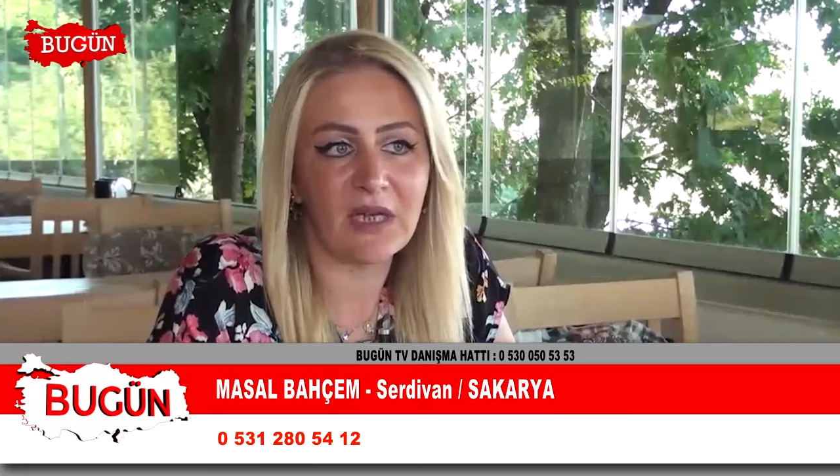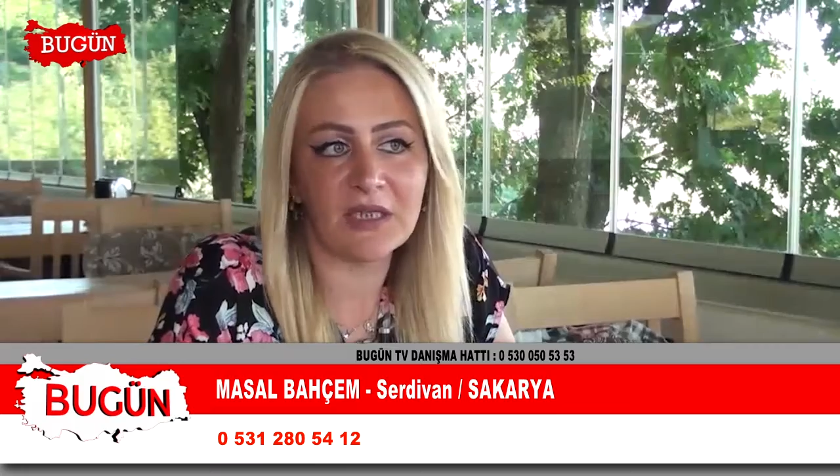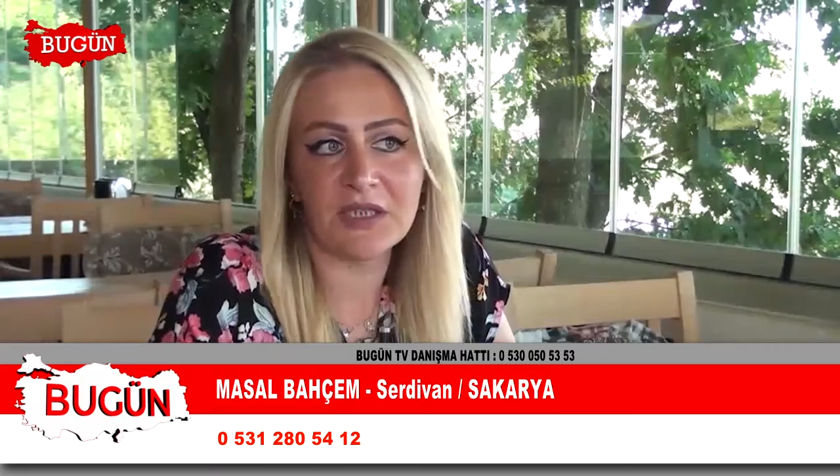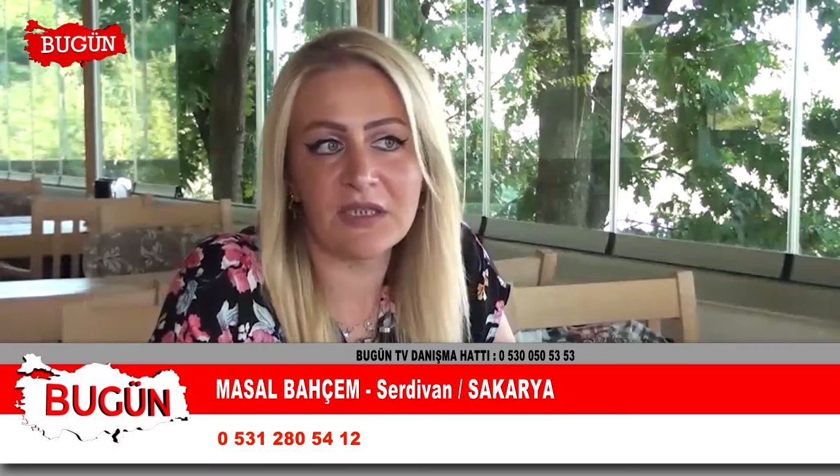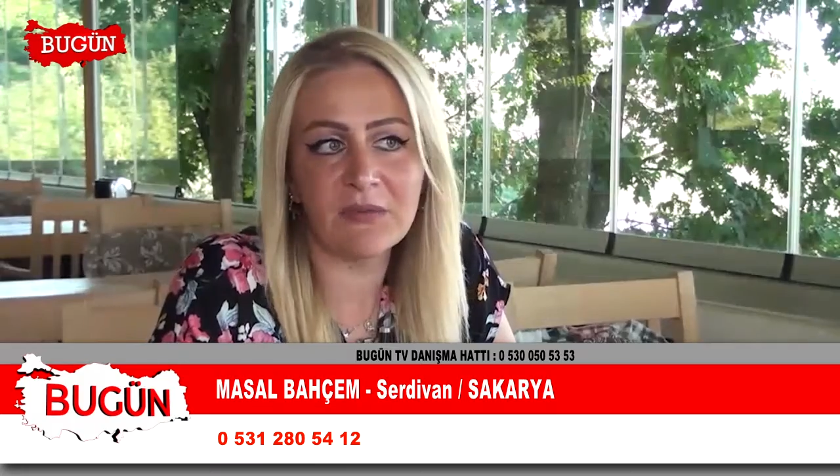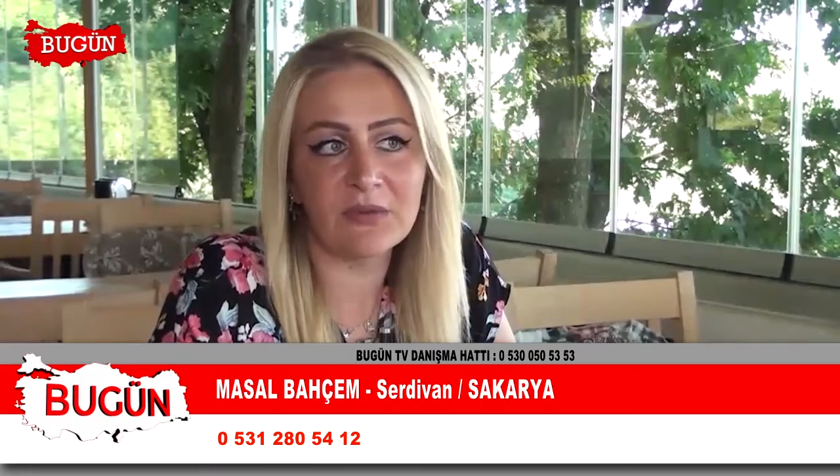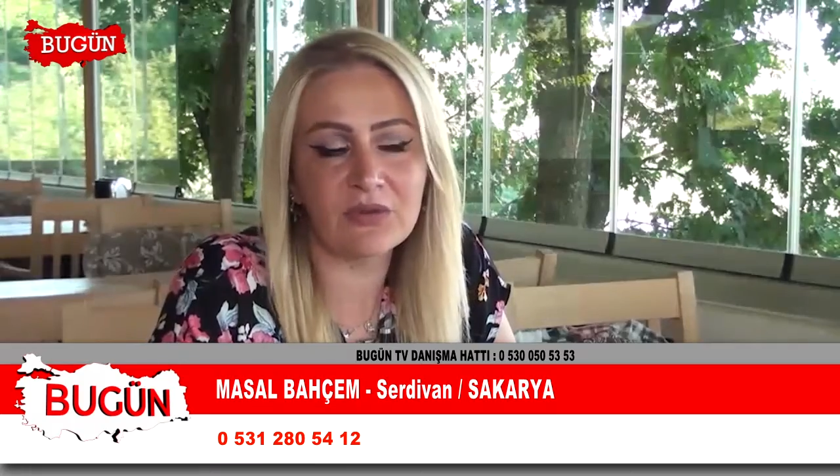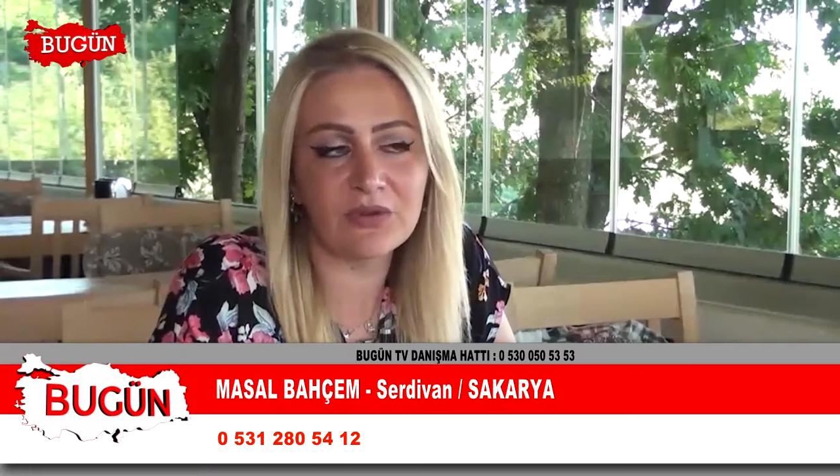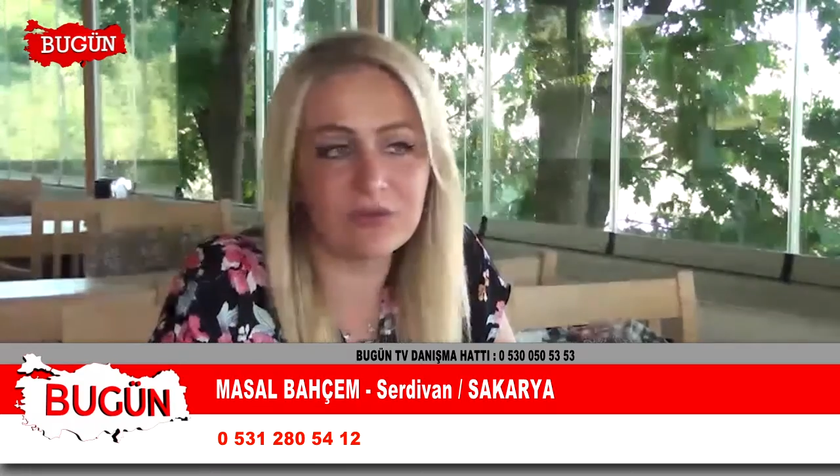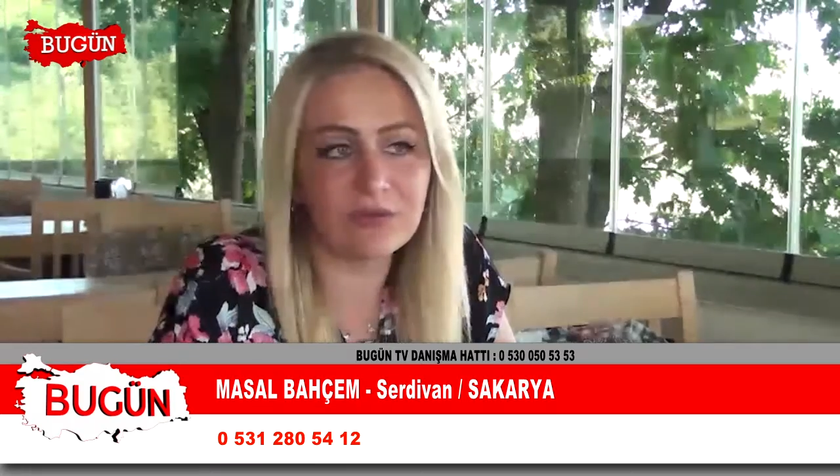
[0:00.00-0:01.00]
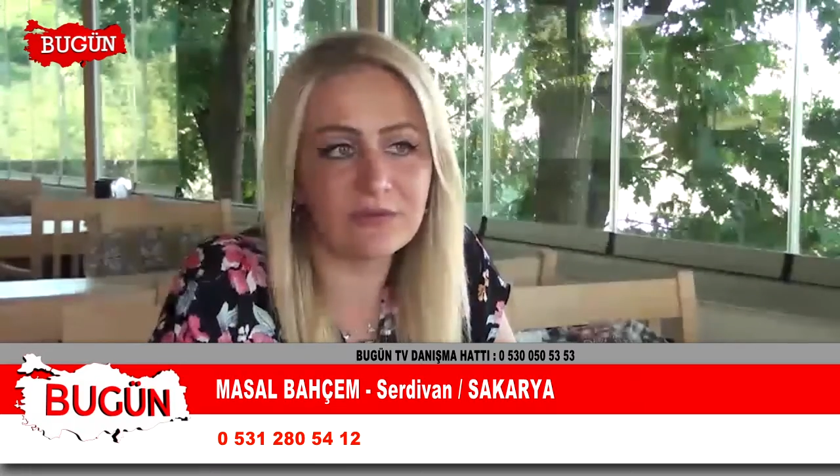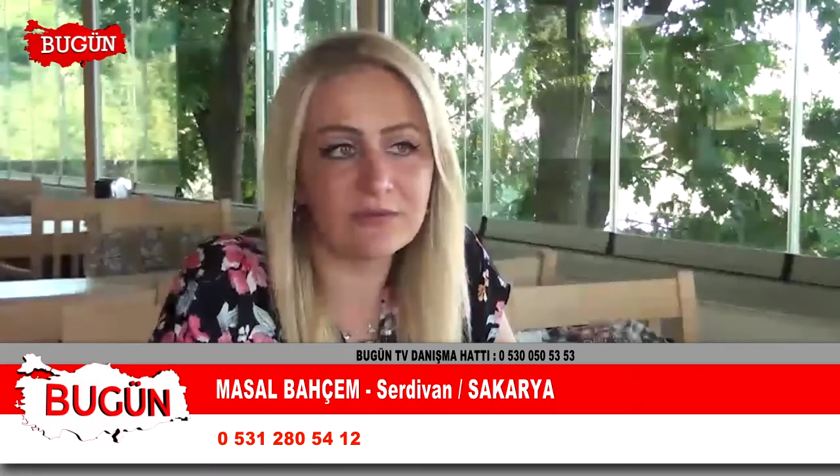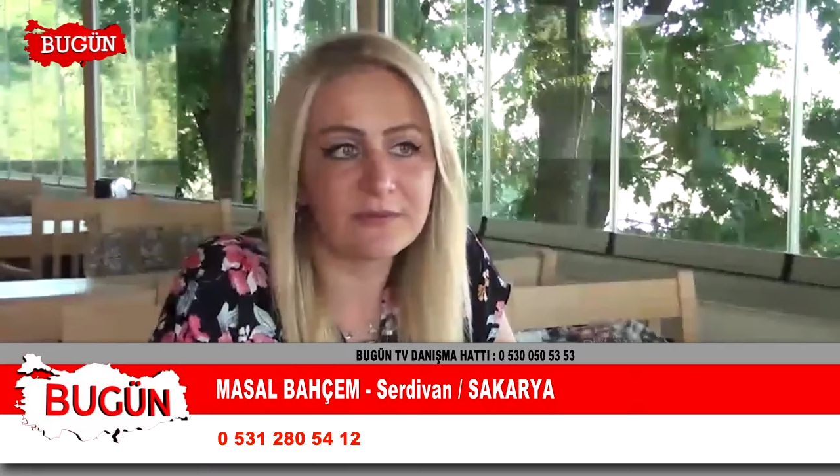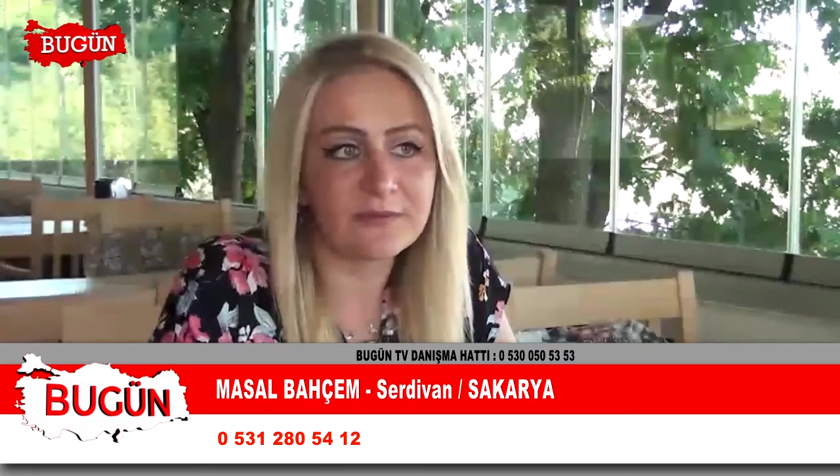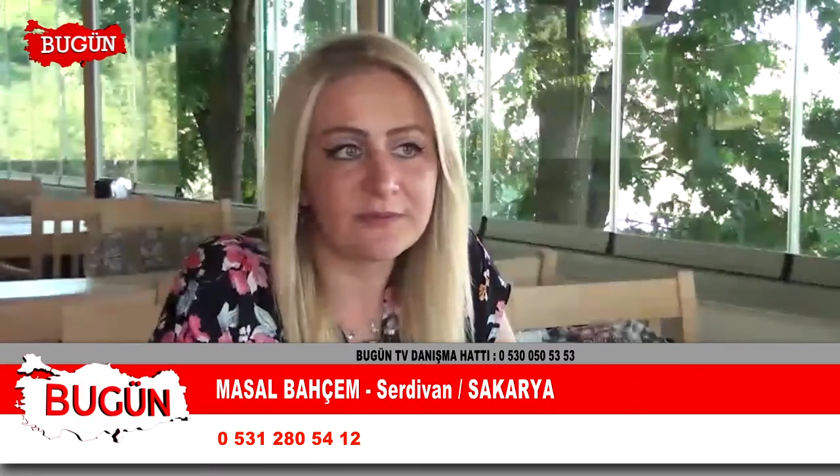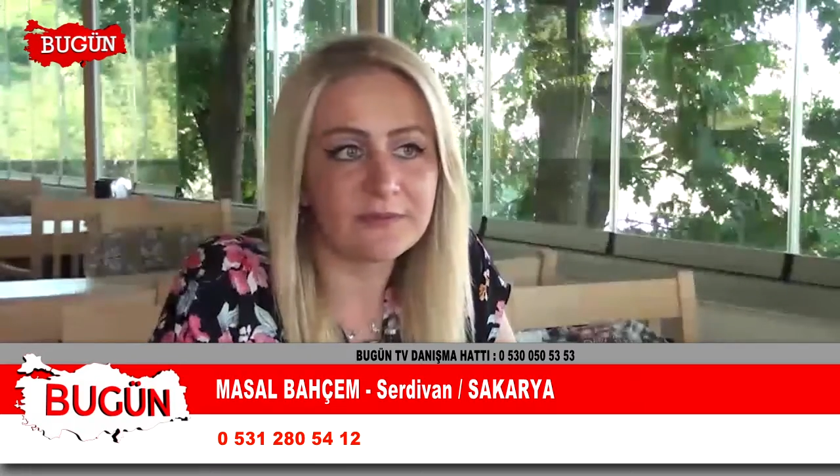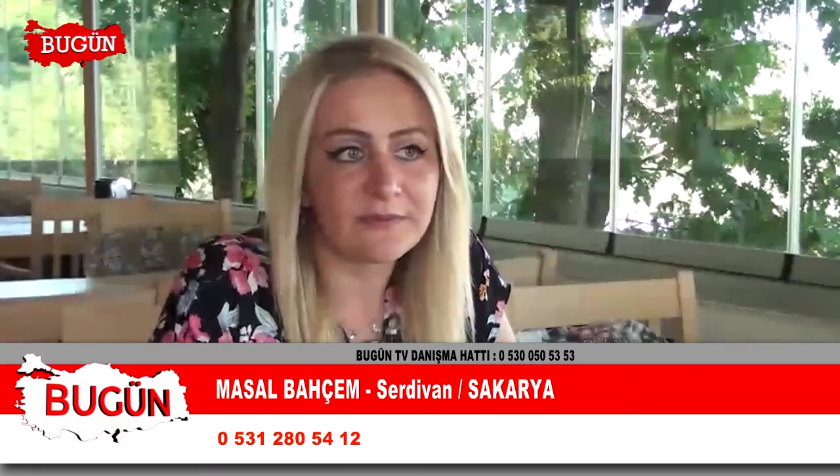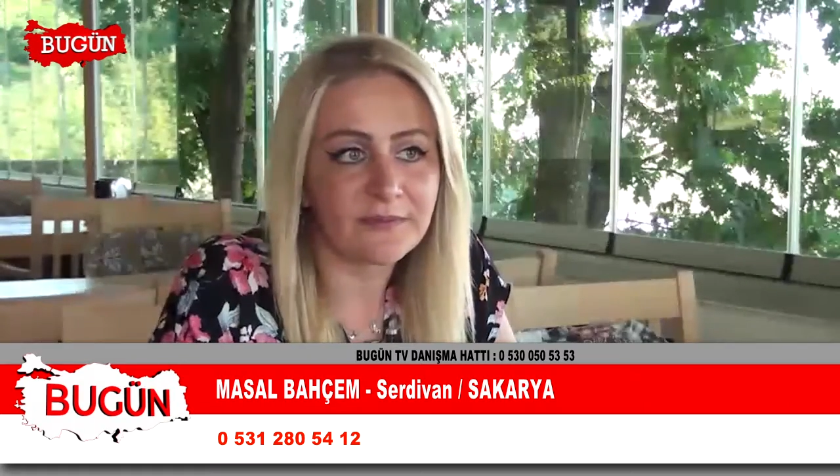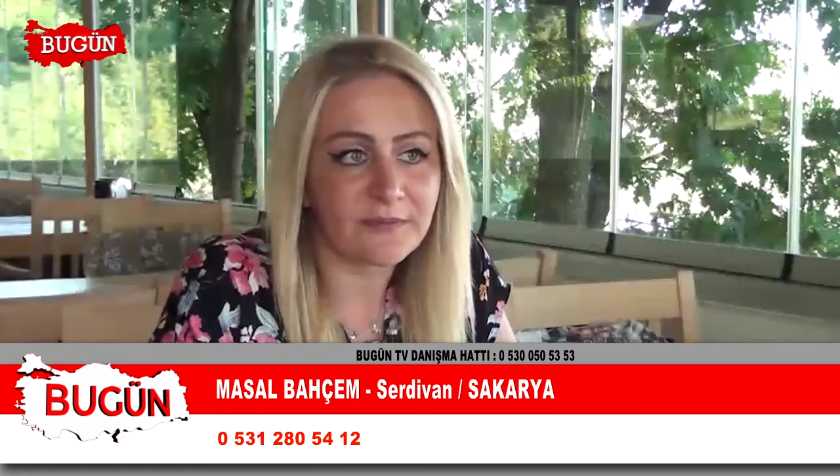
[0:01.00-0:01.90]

Her Aşk sektörde aslında böyle olmalı.